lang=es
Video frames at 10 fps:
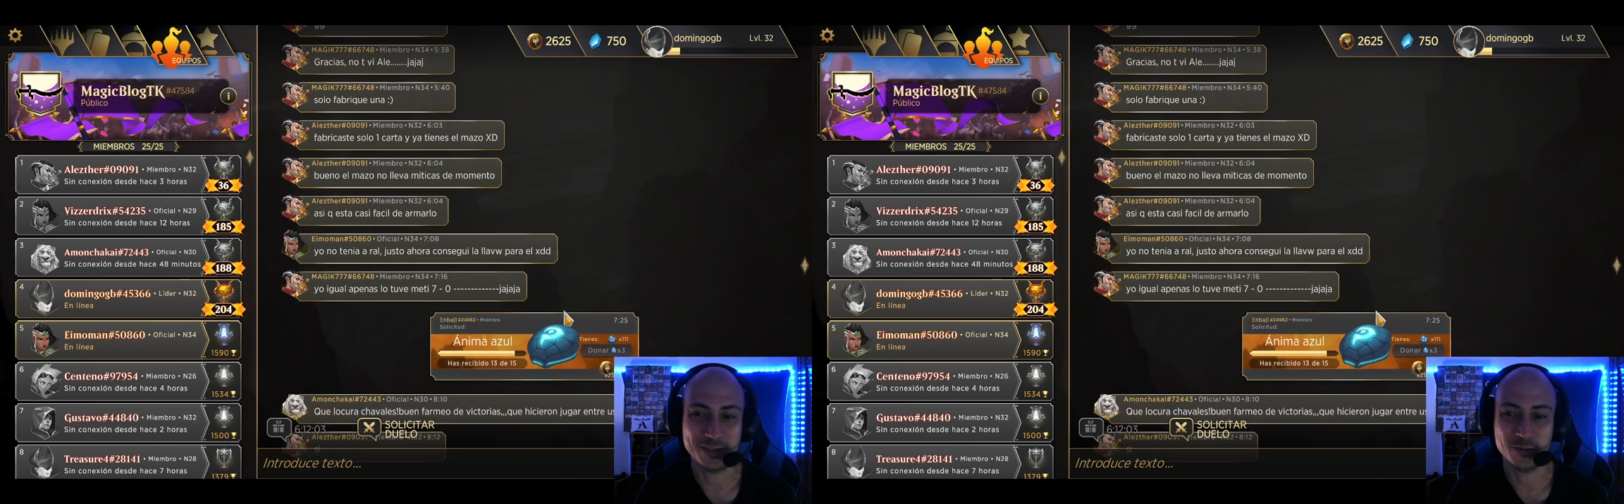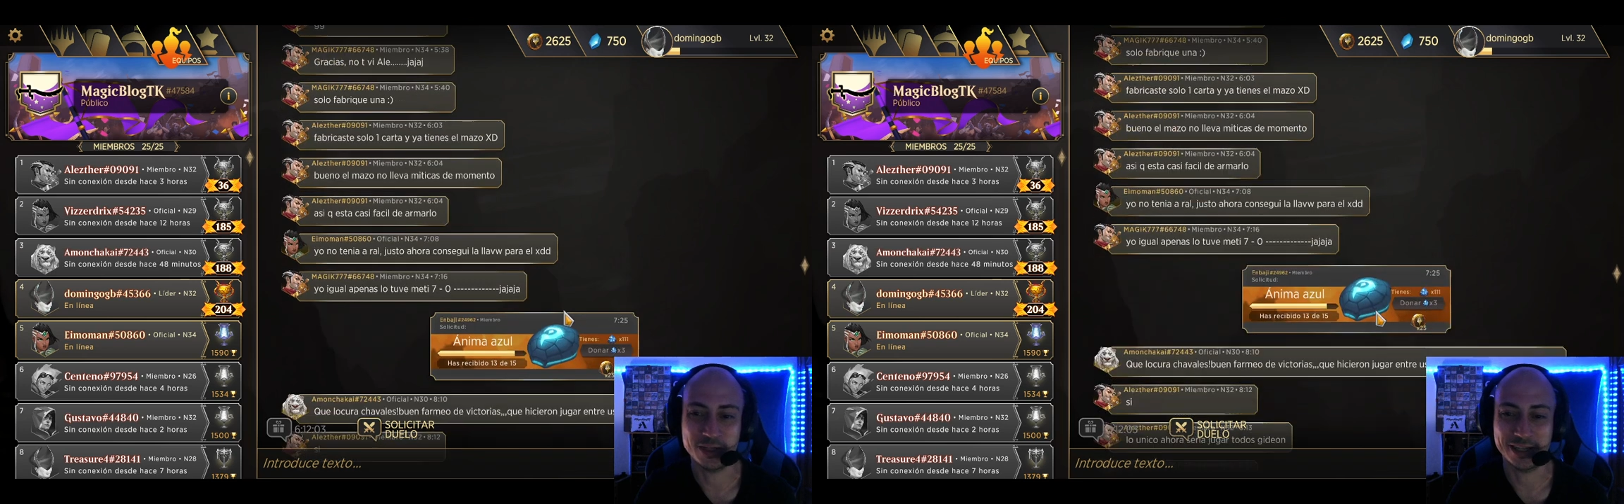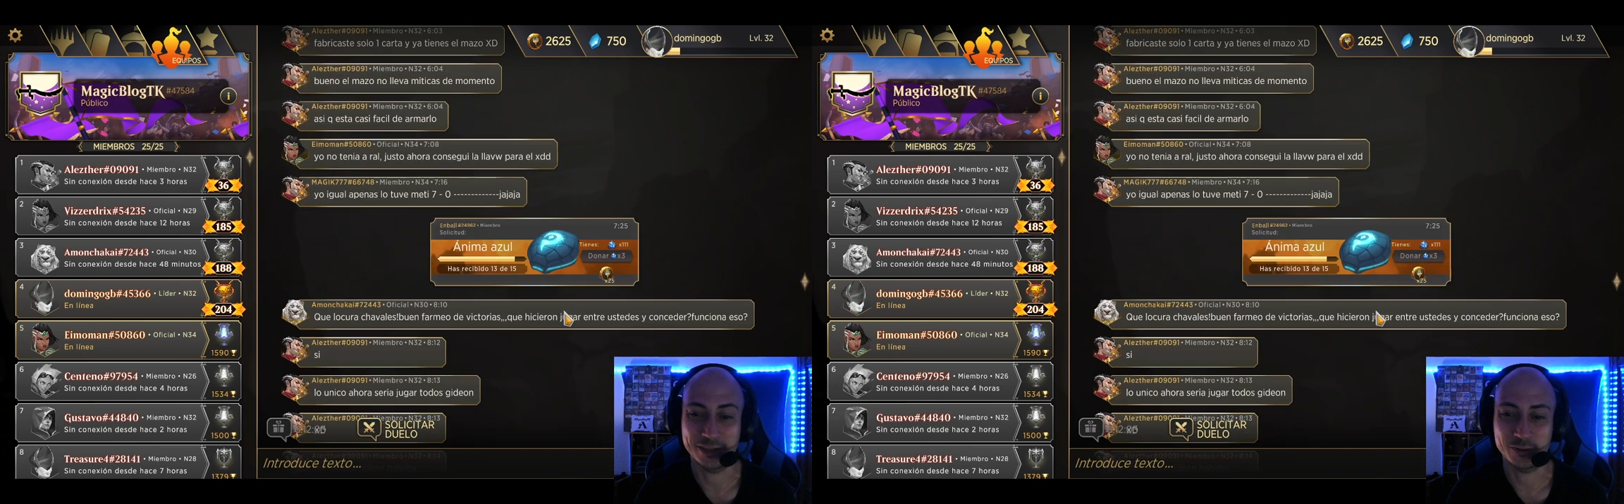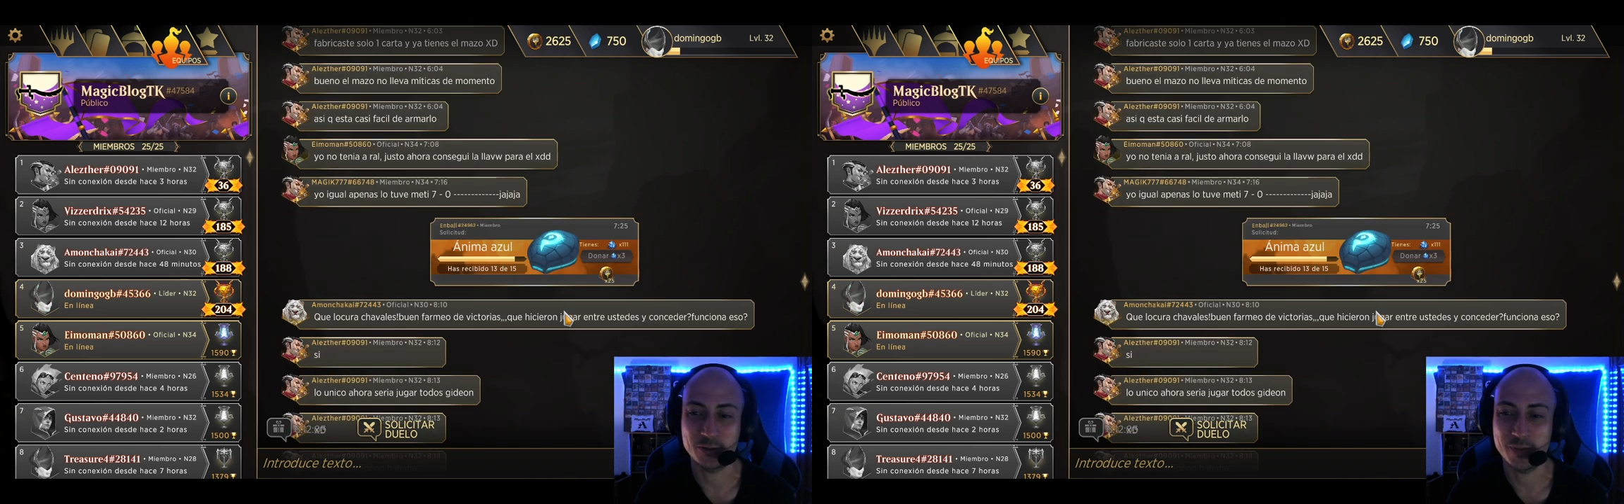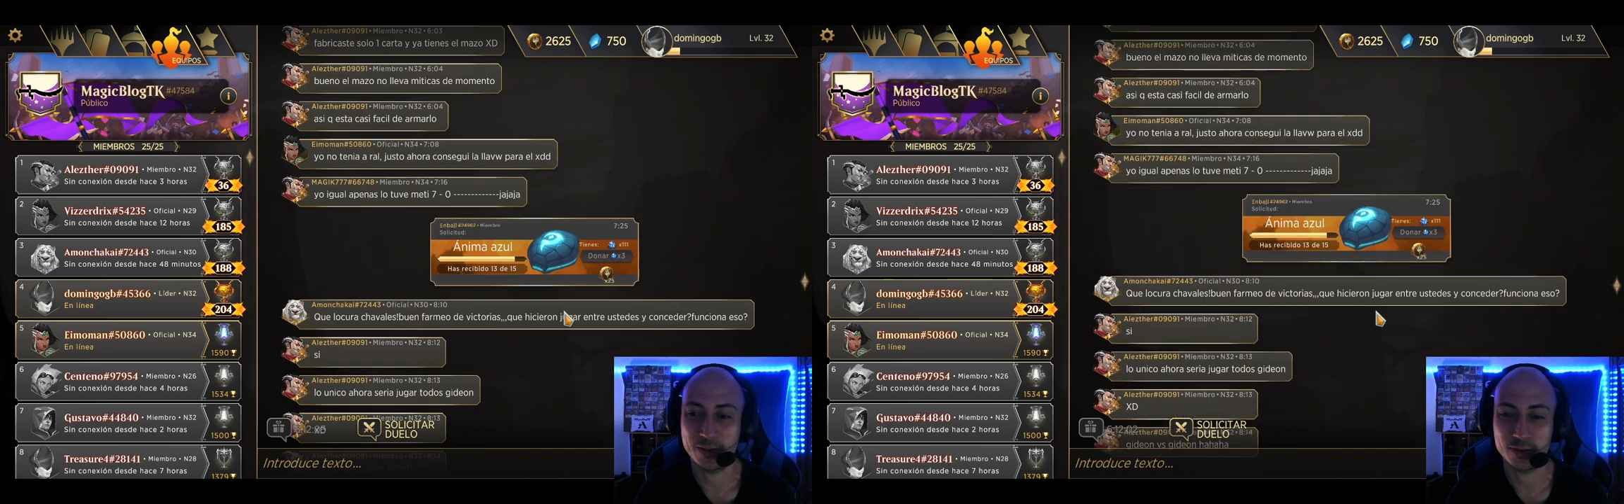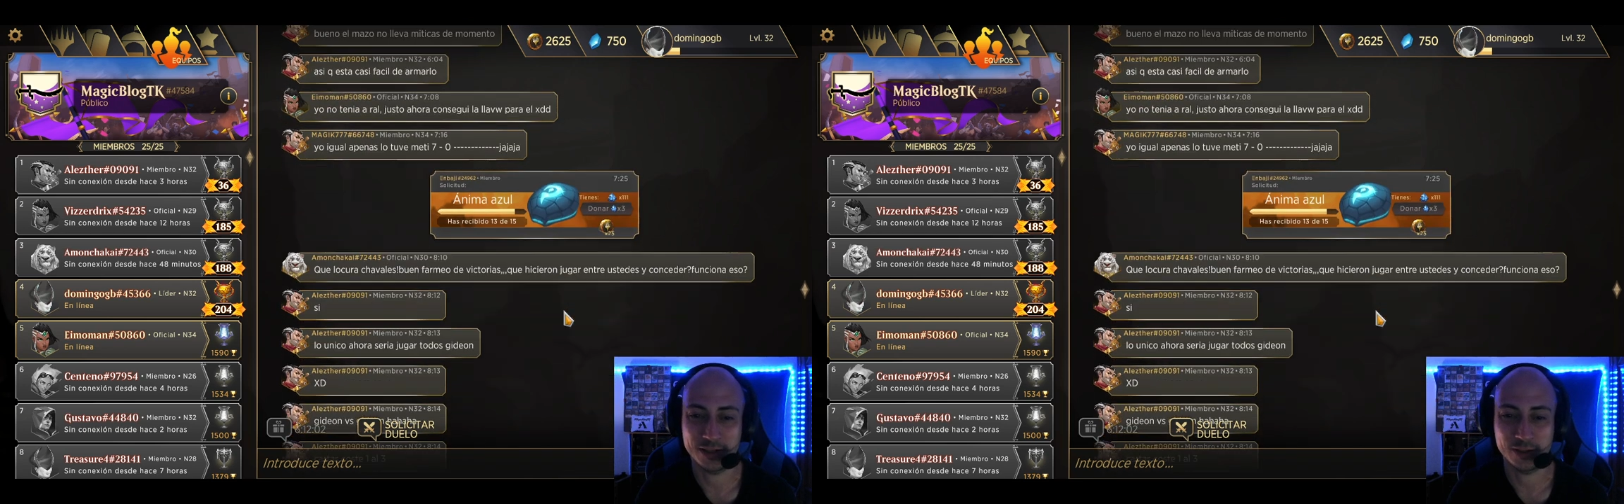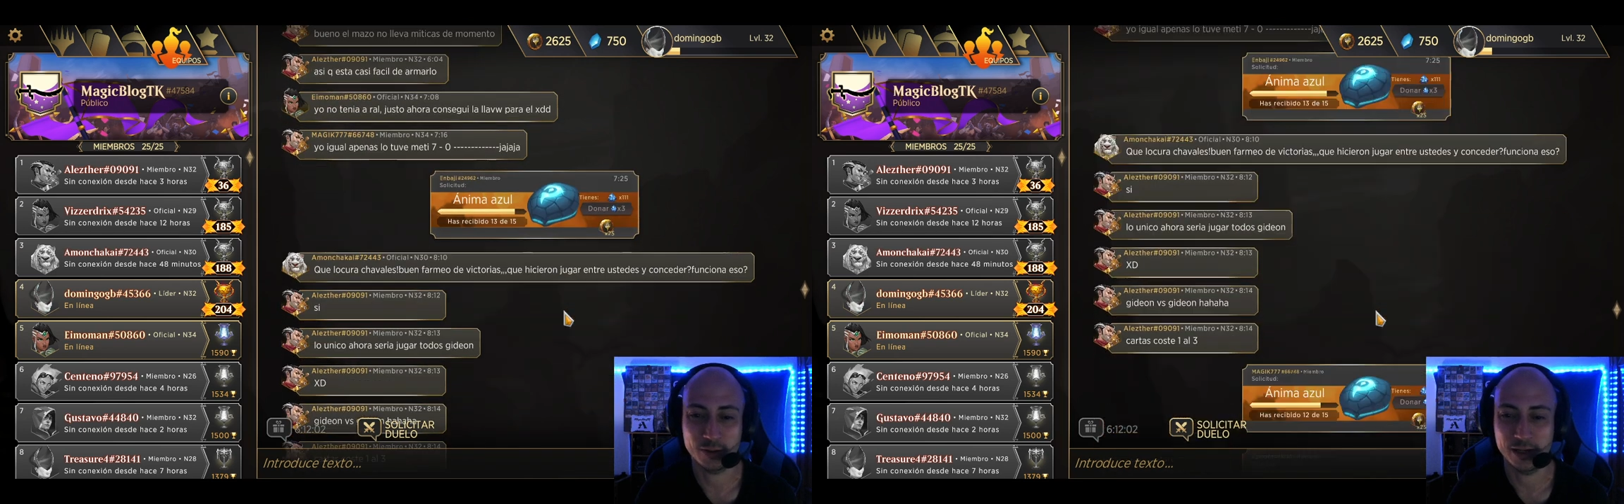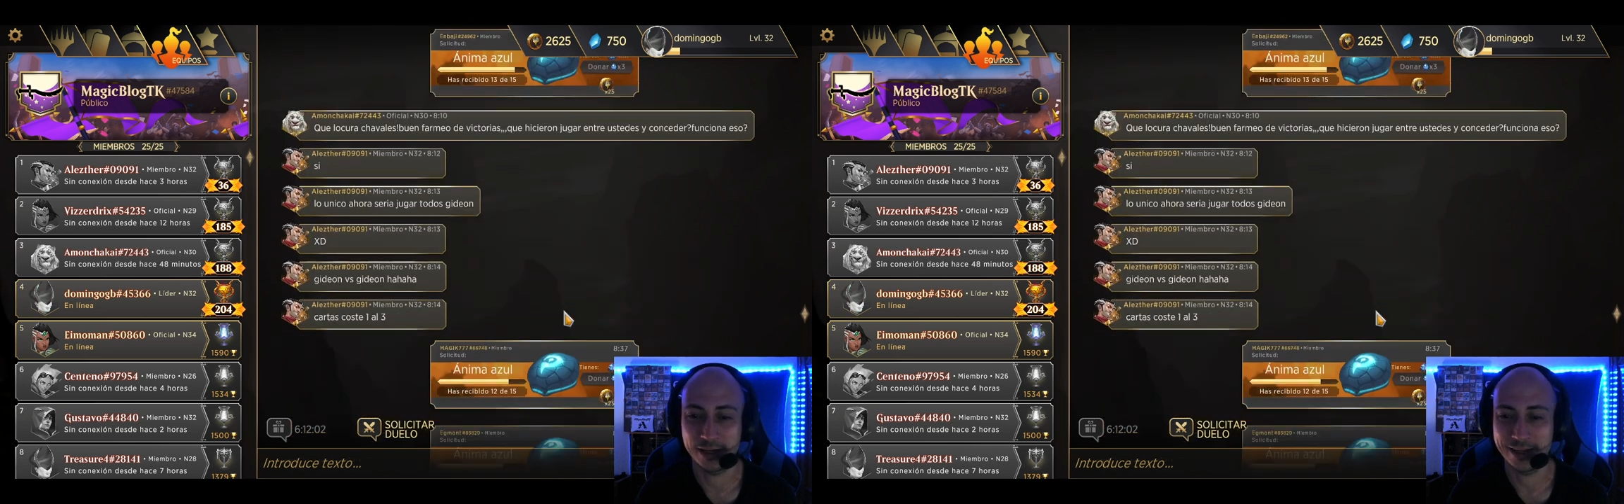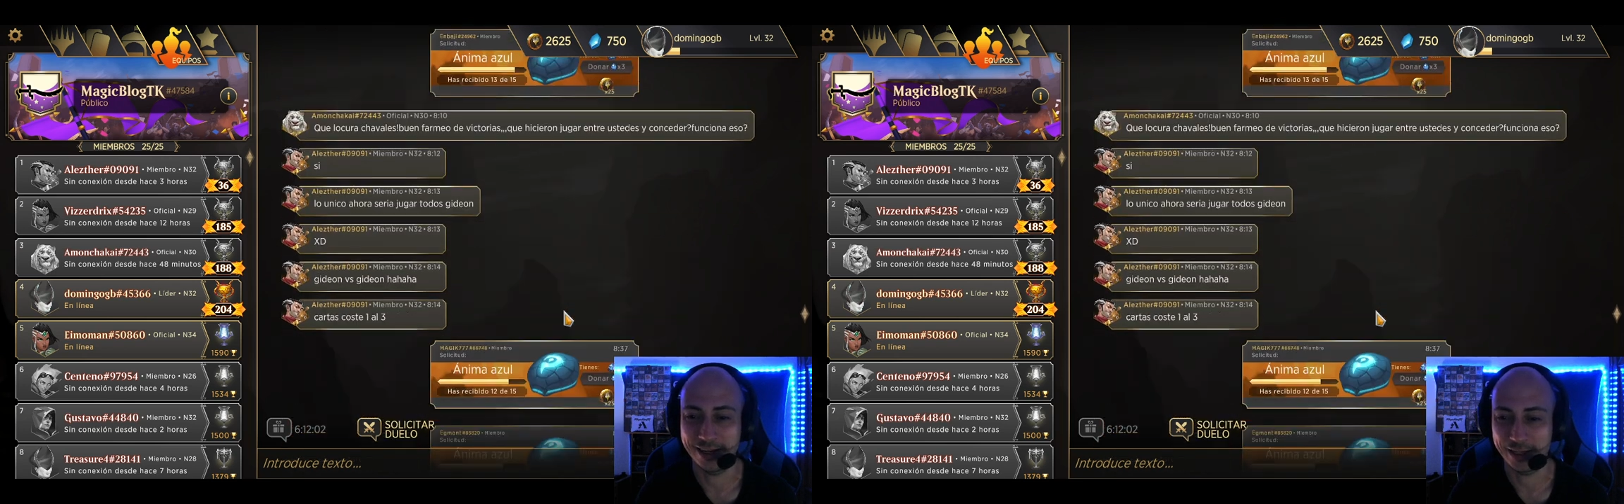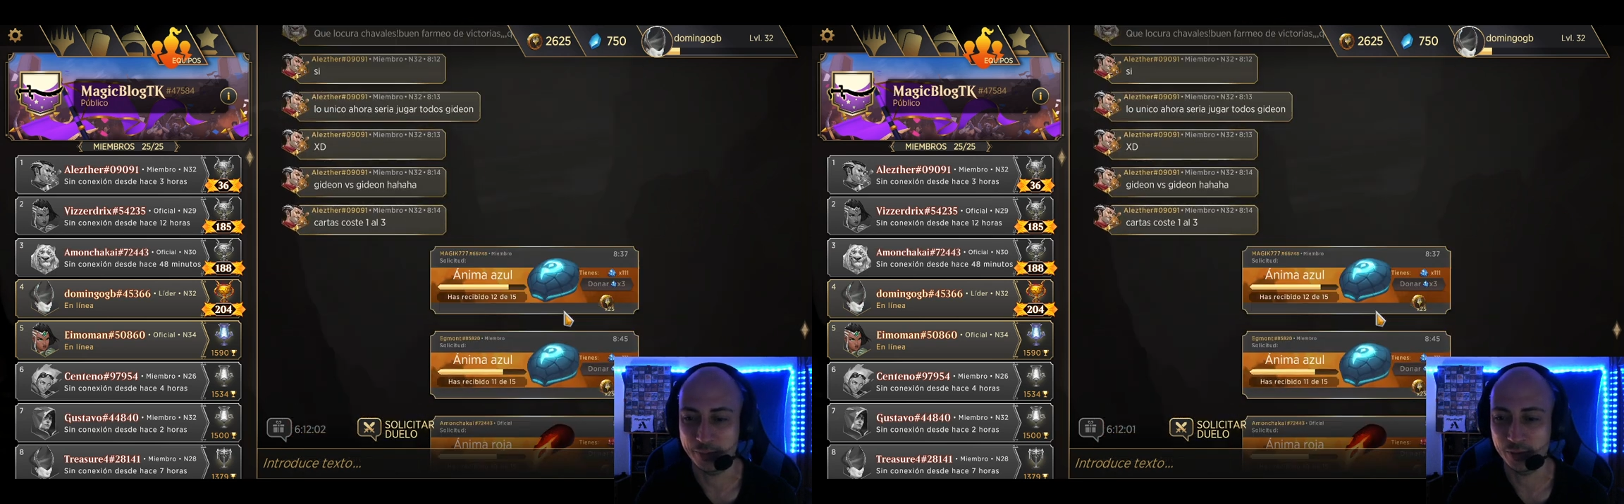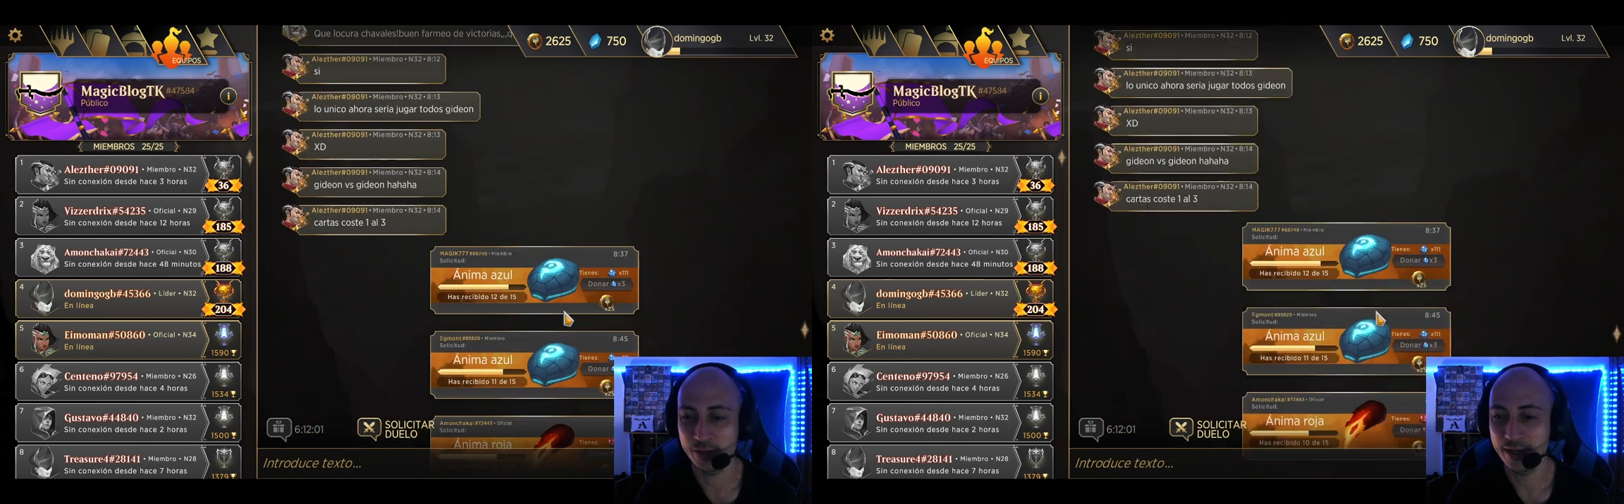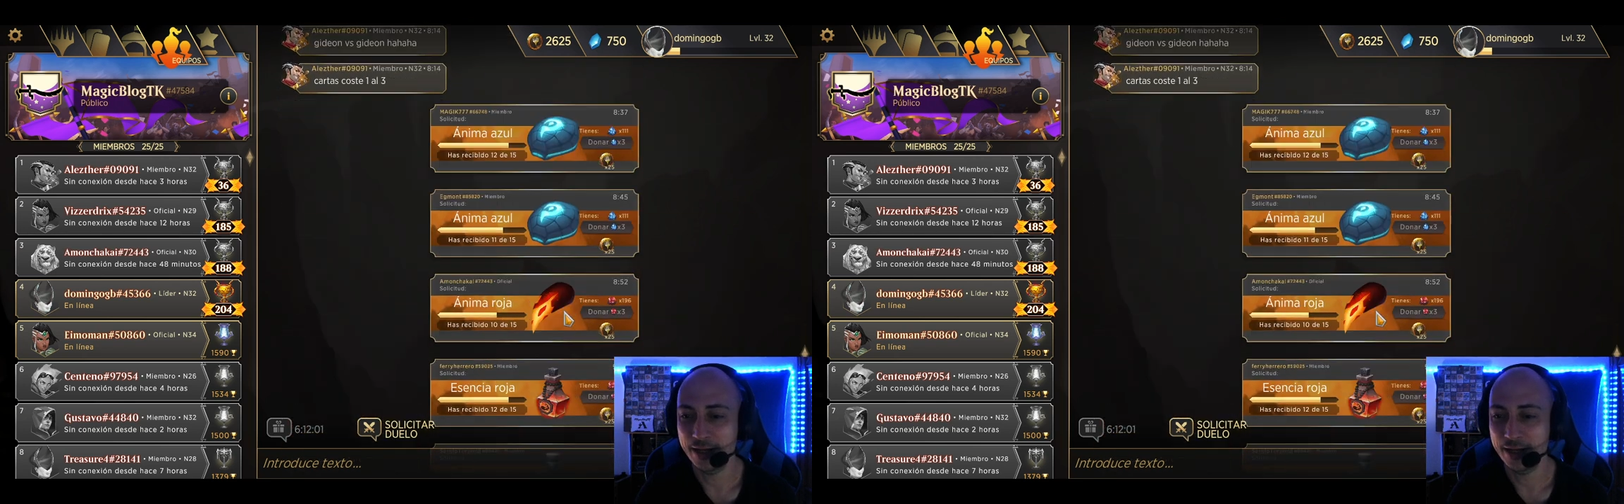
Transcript: un secreto, es un mazo secreto del, equipo.